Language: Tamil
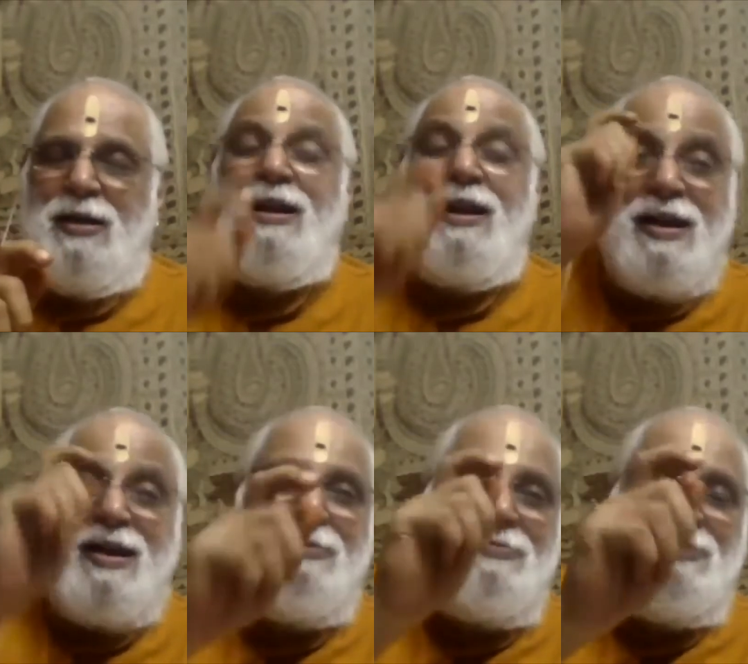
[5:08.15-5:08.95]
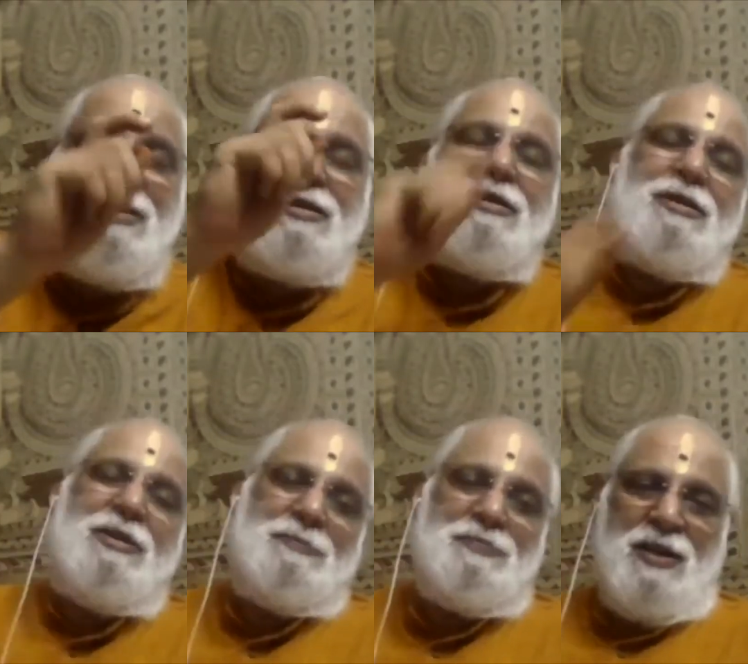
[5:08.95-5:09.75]
இலக்கணம் இருக்கிறது
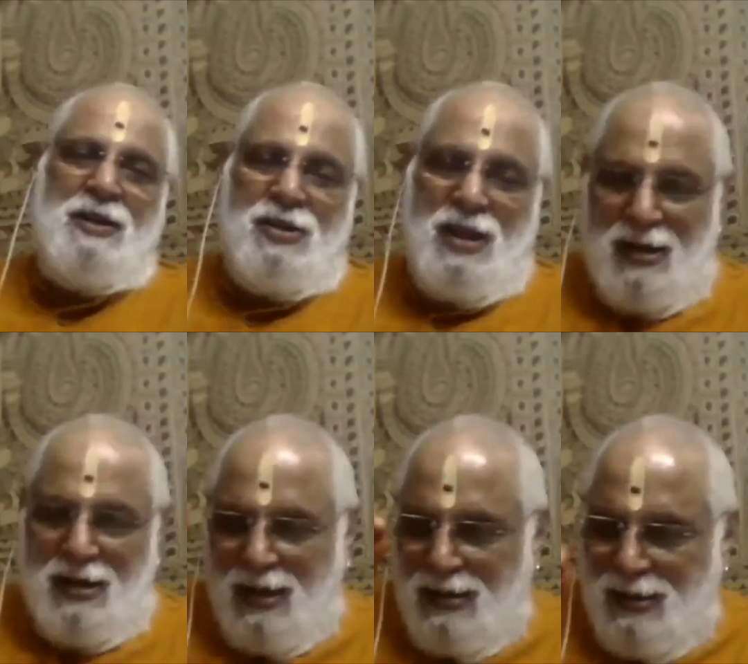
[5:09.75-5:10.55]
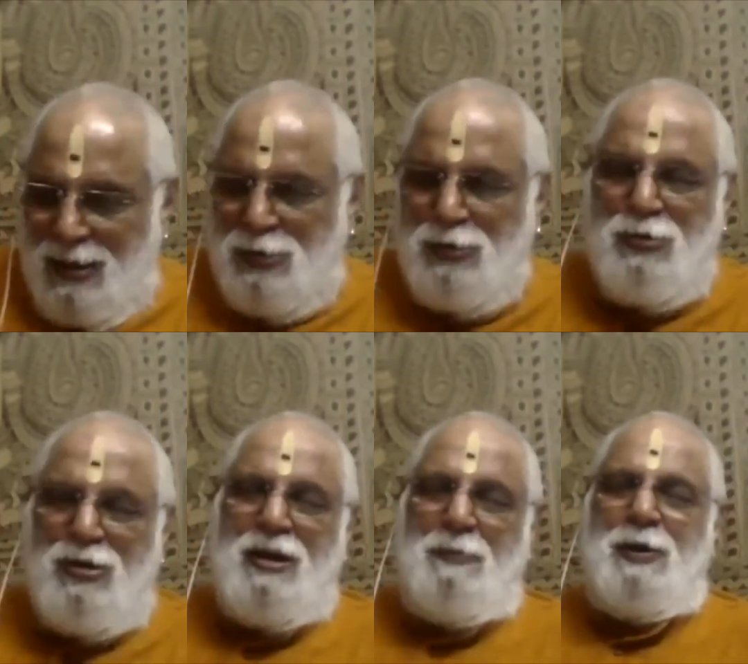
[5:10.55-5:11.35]
தன்னால்
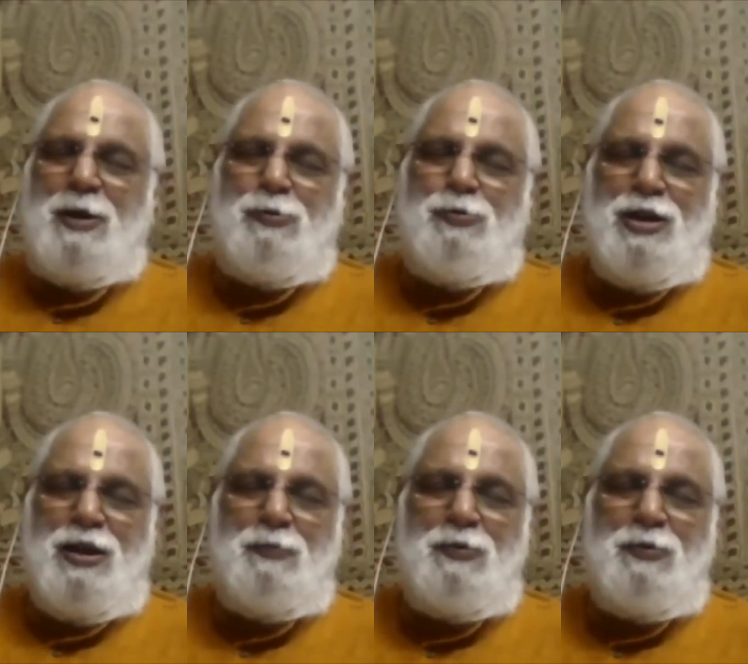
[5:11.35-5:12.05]
ஏற்றுக்கொள்ளப்படக்கூடிய